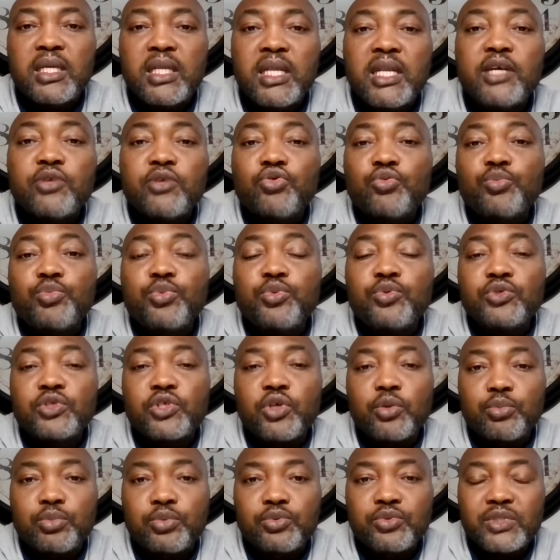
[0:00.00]
Il est de
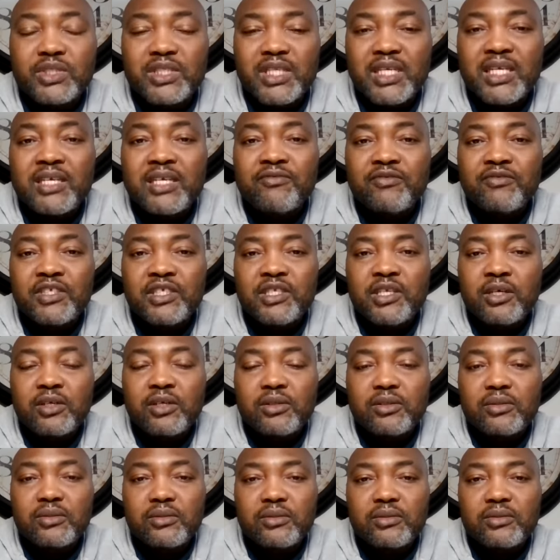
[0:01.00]
plus en plus
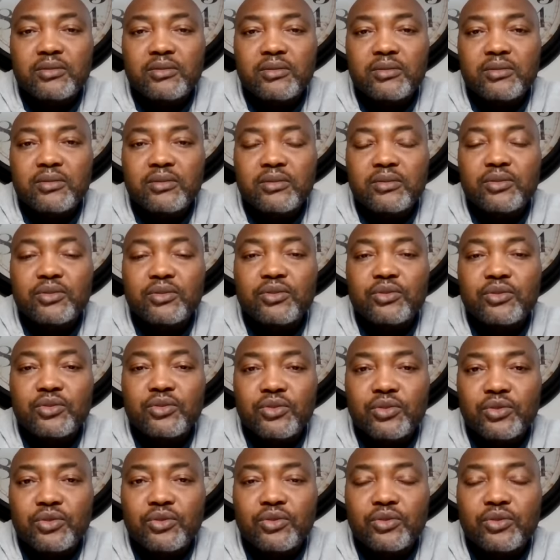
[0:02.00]
évident
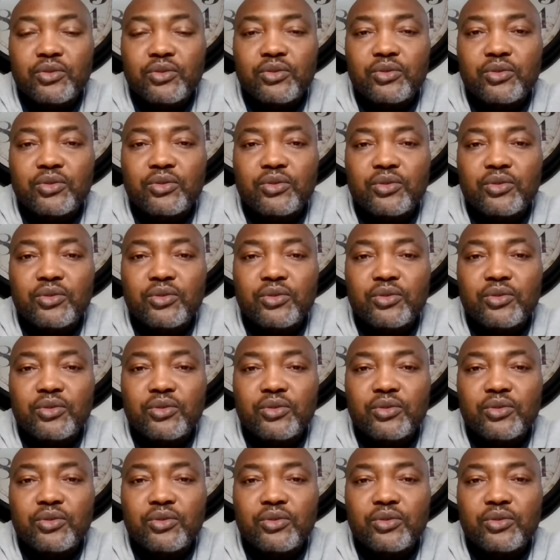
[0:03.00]
que